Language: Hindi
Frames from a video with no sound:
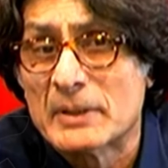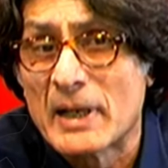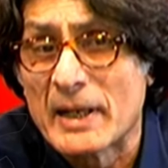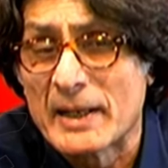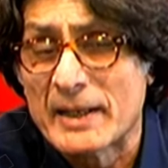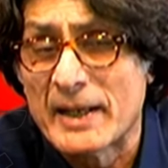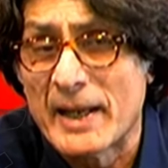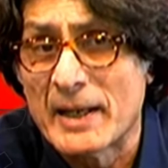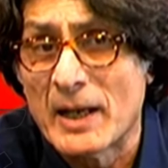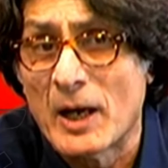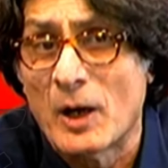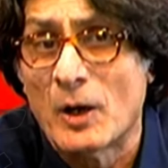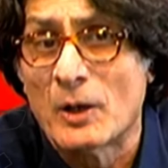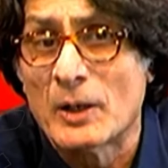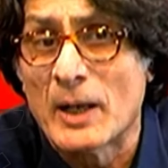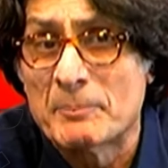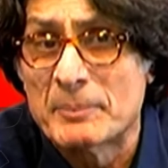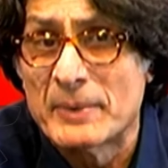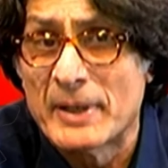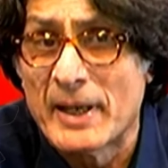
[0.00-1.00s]
करने
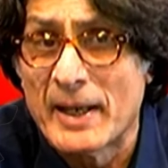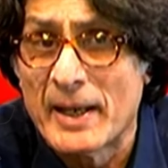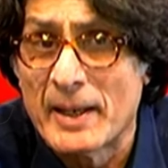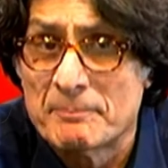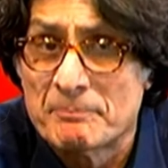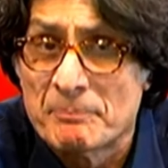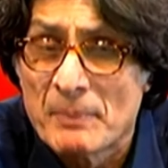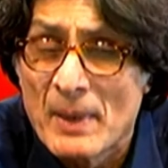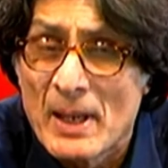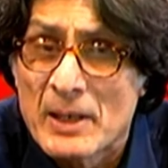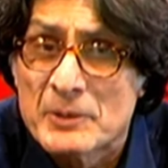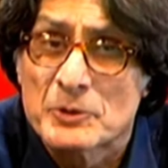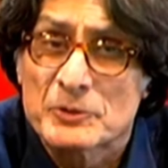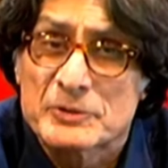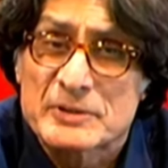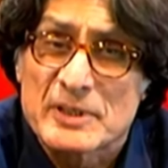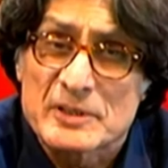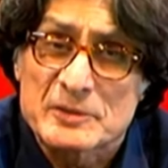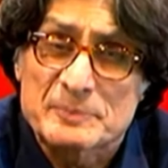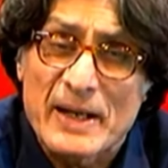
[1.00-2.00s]
और अपने
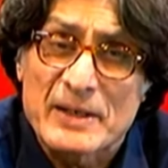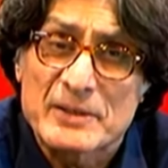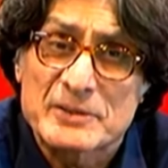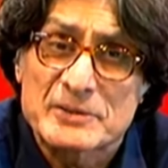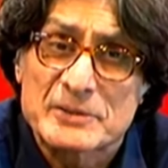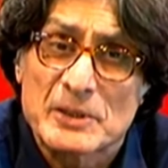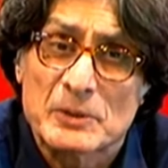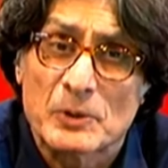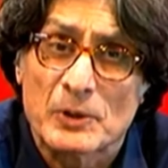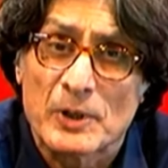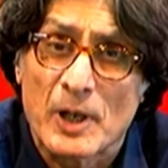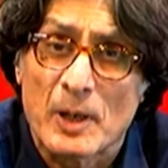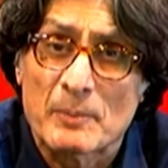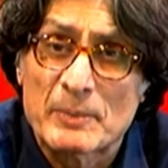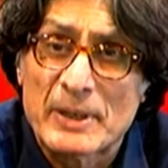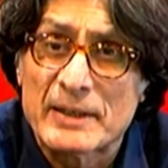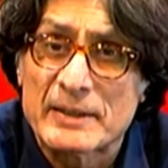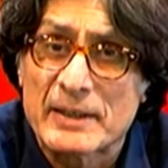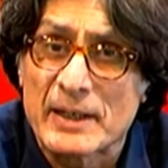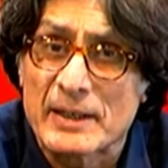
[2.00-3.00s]
जो सस्पेक्ट्स थे उनको
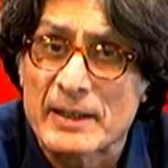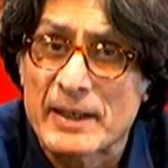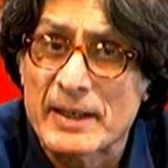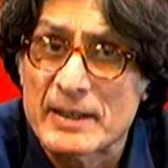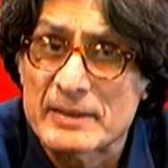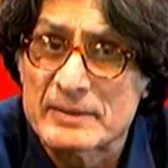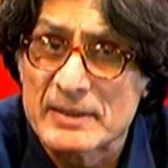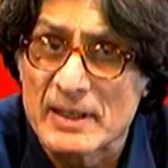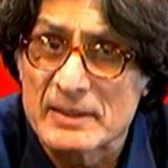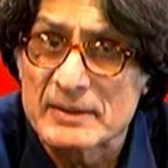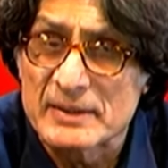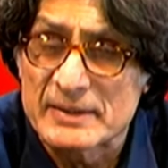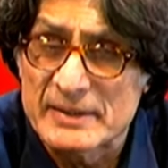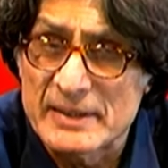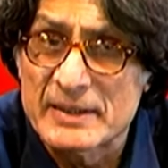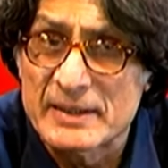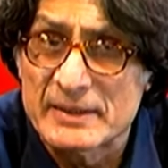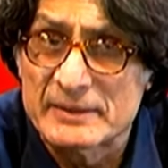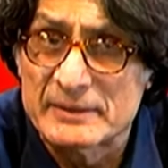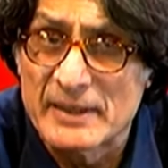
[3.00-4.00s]
नॉमिनेट करने की इजाज़त
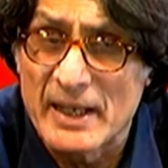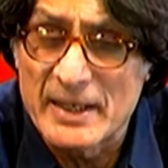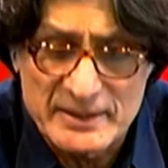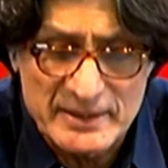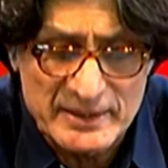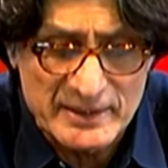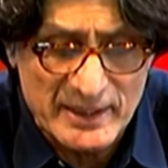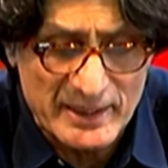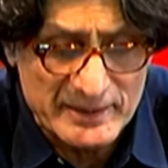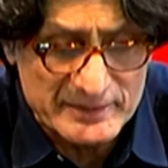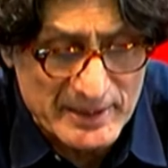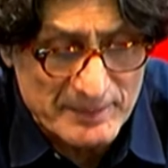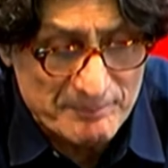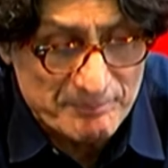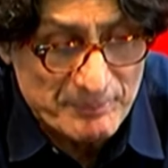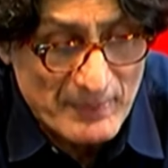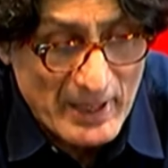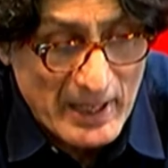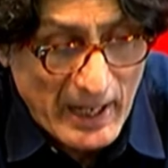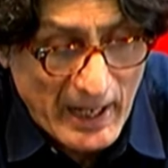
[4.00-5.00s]
नहीं दी गई थी
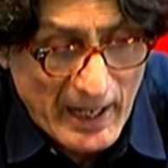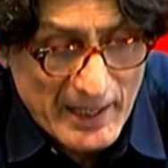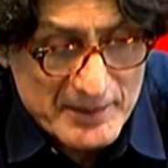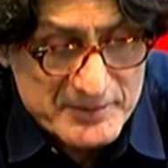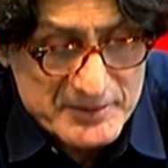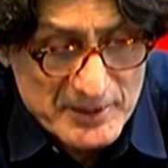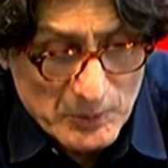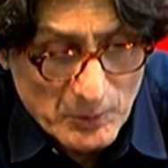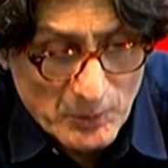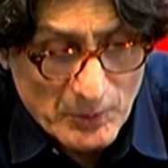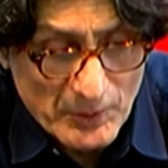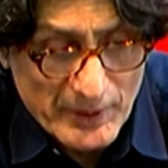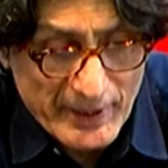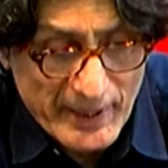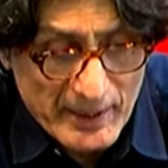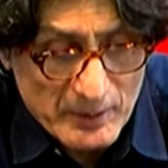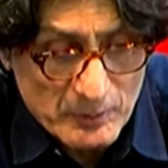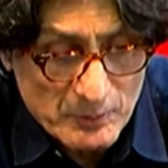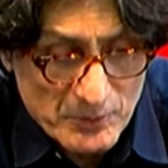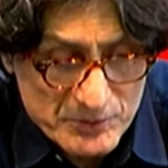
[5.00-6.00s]
आज जिन लोगों
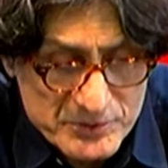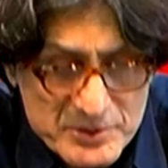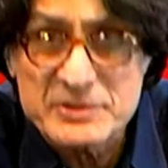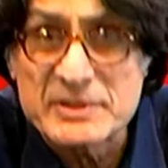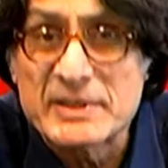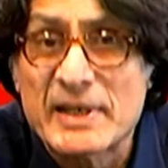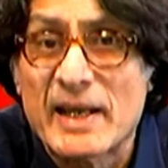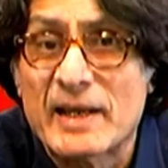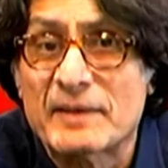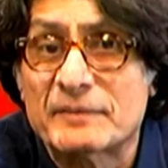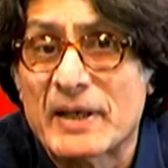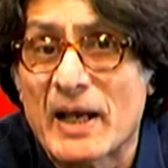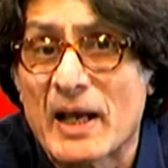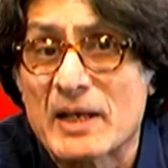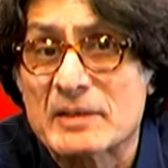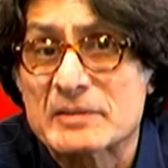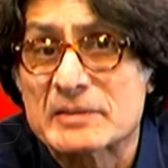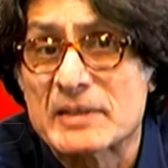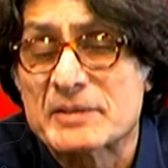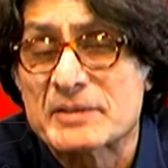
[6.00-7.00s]
ने कोशिश की एफ़ आई
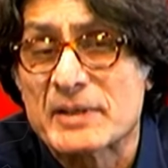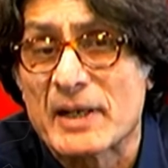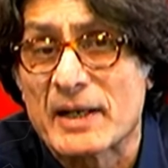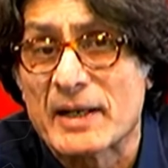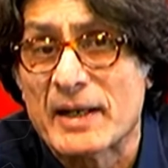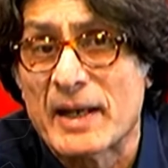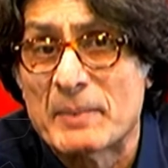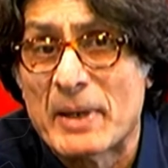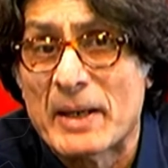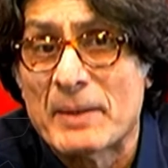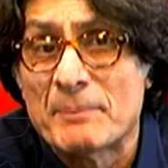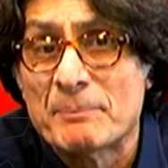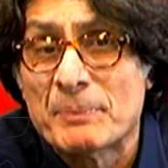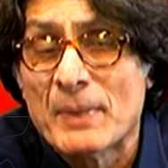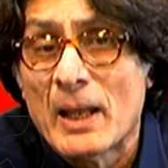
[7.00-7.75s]
आर दर्ज करने में